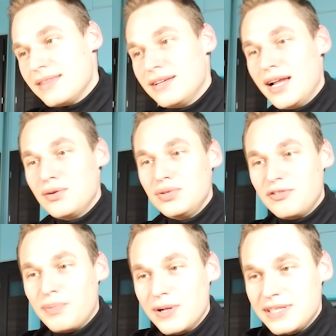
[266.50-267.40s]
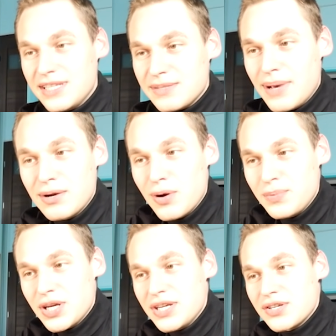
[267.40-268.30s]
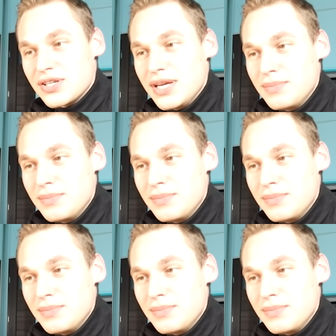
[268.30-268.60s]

Tyle ludzi w Polsce zmarło, przecież nie